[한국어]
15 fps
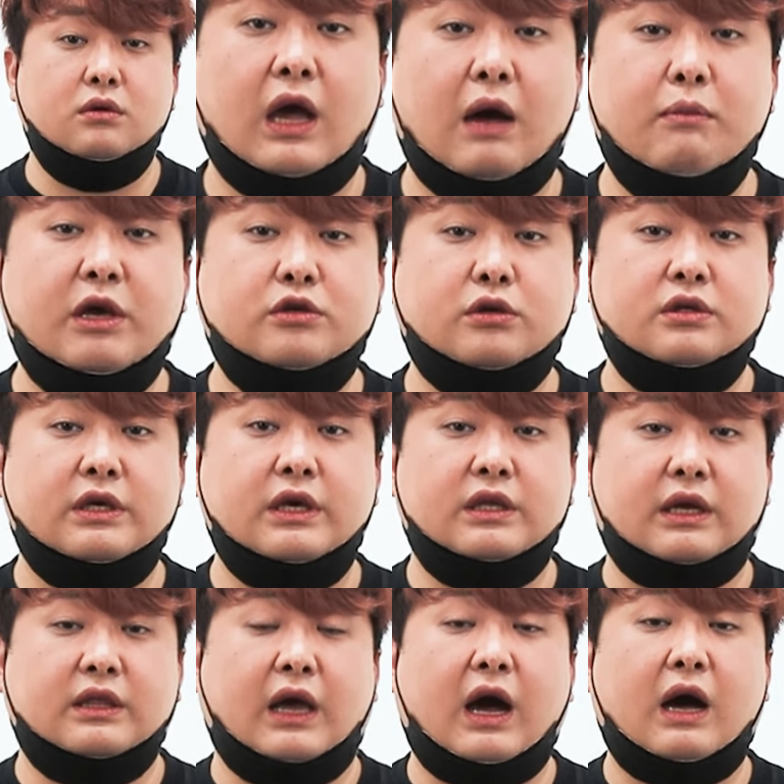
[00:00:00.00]
함의 전기가
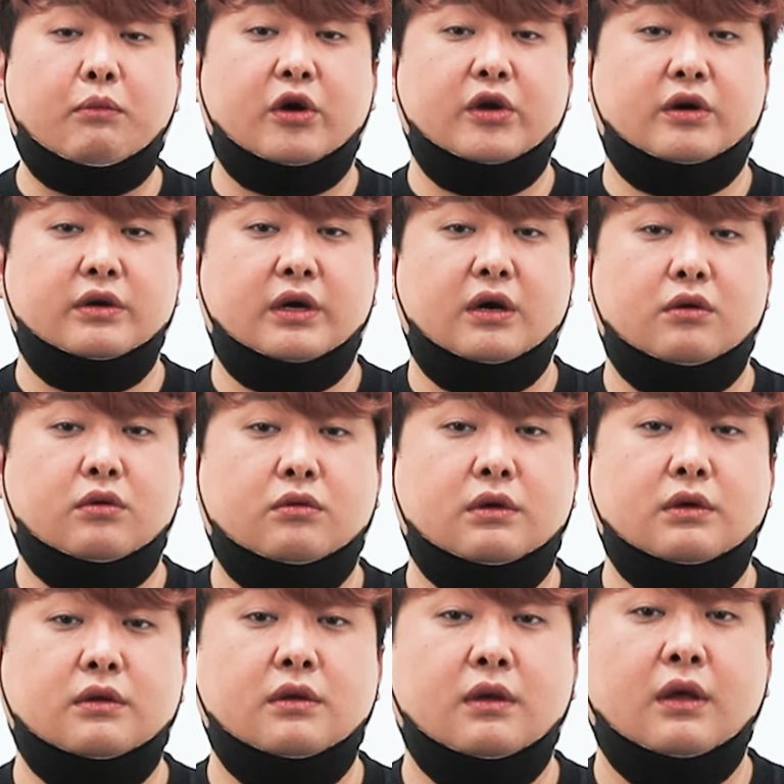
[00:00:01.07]
다 나가버리거나
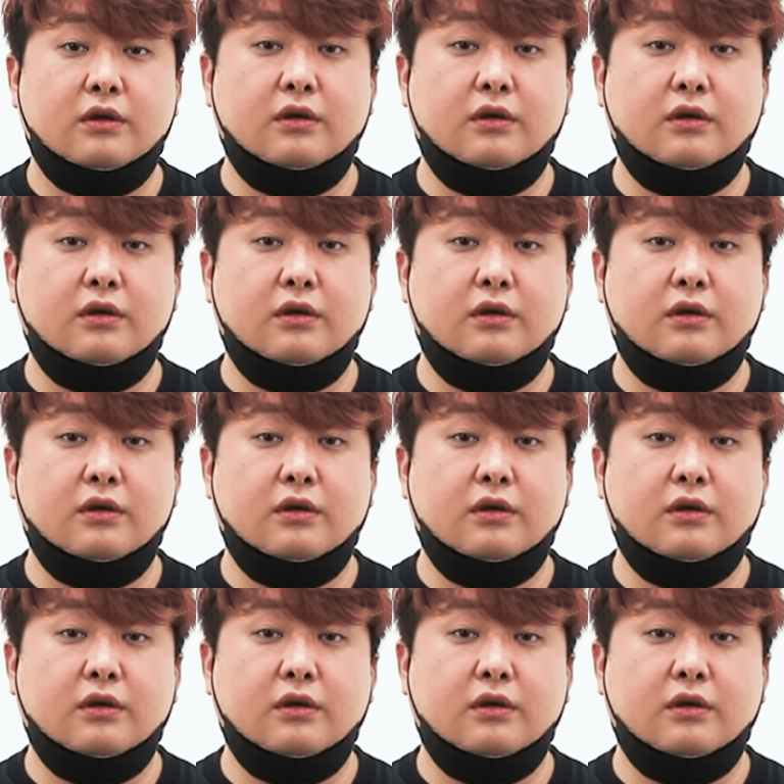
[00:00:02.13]
혹은